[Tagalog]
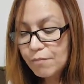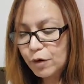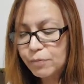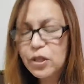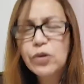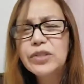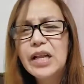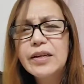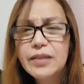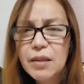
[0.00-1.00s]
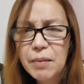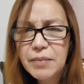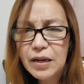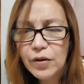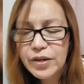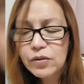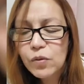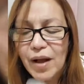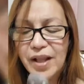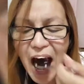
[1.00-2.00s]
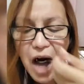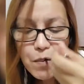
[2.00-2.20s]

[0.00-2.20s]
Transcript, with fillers: Pero bitaw no, dili na ta mamili ay kung kuan.